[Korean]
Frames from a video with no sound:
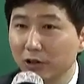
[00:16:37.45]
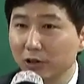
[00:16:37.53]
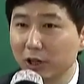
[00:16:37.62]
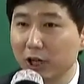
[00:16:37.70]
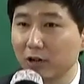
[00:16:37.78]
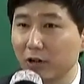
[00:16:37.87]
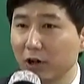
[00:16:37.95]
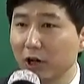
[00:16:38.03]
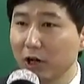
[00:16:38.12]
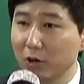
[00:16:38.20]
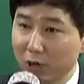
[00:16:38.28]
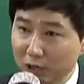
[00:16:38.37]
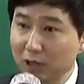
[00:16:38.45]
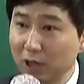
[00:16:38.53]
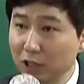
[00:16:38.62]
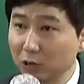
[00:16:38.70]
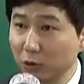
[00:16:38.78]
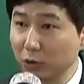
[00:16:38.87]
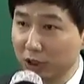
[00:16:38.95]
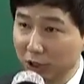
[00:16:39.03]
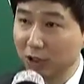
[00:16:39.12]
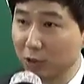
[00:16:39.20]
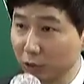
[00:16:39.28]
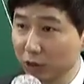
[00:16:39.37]
그러니까 이거 확신 가지고
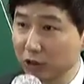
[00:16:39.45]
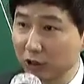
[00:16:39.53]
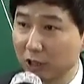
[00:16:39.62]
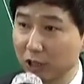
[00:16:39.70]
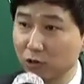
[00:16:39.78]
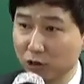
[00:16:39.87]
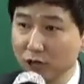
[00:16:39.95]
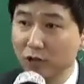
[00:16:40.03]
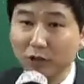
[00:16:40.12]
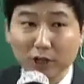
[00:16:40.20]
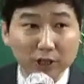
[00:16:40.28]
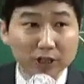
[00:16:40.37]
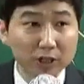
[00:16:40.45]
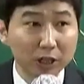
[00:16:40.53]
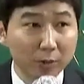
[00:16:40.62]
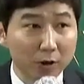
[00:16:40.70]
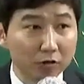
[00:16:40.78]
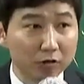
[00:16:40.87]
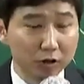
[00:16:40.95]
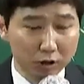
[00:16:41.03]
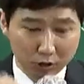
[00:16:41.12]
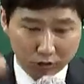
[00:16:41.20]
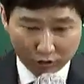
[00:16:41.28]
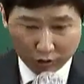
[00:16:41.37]
기왕 들어오셨으니까 최선을 다해서 하시는 게 매우
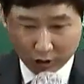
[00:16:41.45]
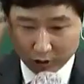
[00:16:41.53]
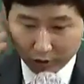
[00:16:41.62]
중요할